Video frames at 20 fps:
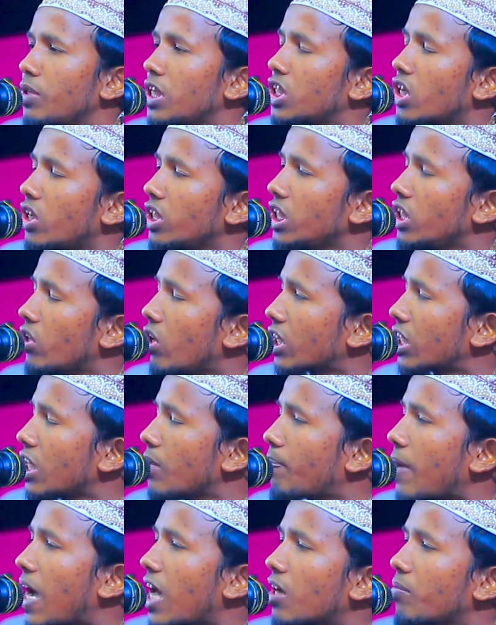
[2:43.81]
বিজয়ী হতে
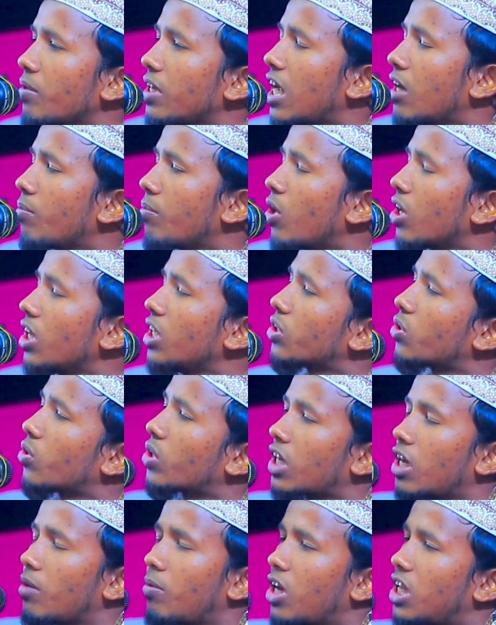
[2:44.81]
পারবে না বলেন তো
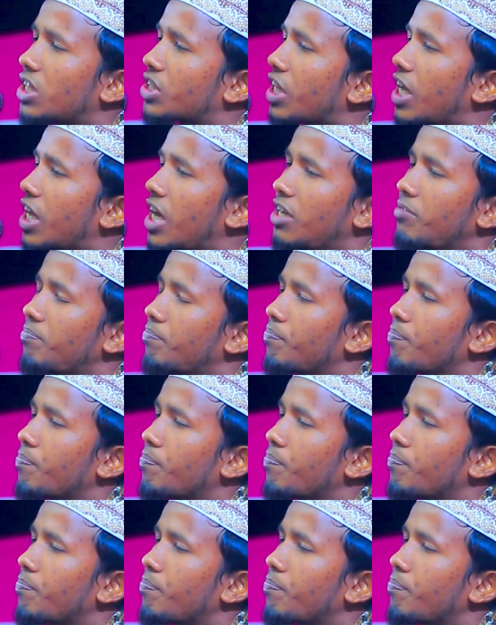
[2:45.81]
কে বলেছেন